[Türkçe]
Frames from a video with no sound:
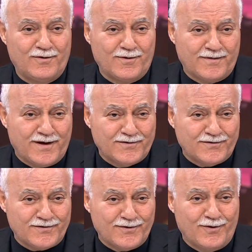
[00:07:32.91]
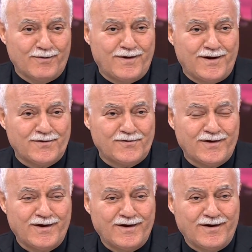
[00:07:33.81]
Olmaz, olmaz.
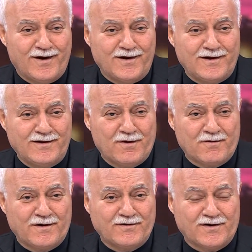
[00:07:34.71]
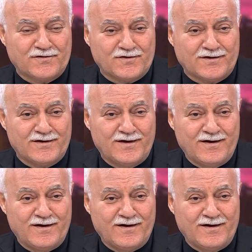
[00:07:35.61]
Adil davranacaksın.